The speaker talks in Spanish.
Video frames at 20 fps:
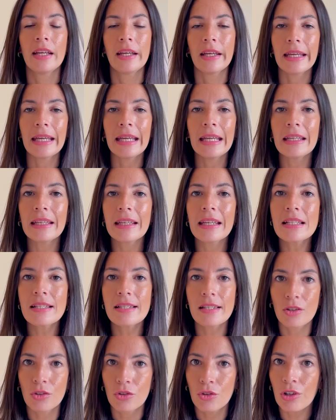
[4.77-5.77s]
¿En qué
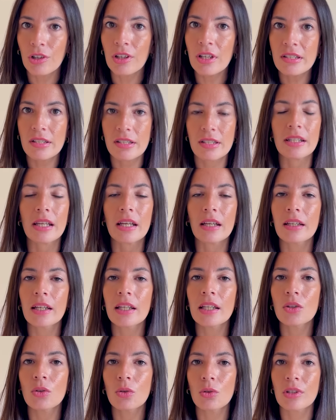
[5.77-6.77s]
sectores y en qué
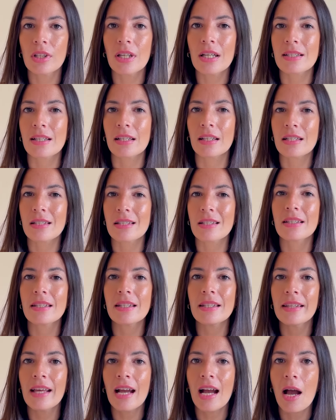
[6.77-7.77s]
industrias se
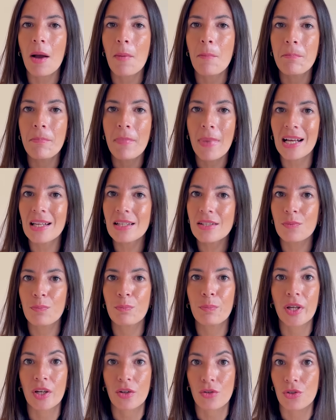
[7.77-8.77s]
necesita más
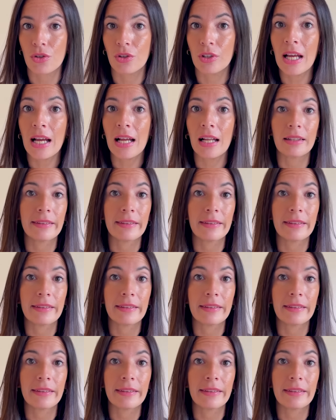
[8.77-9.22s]
personal,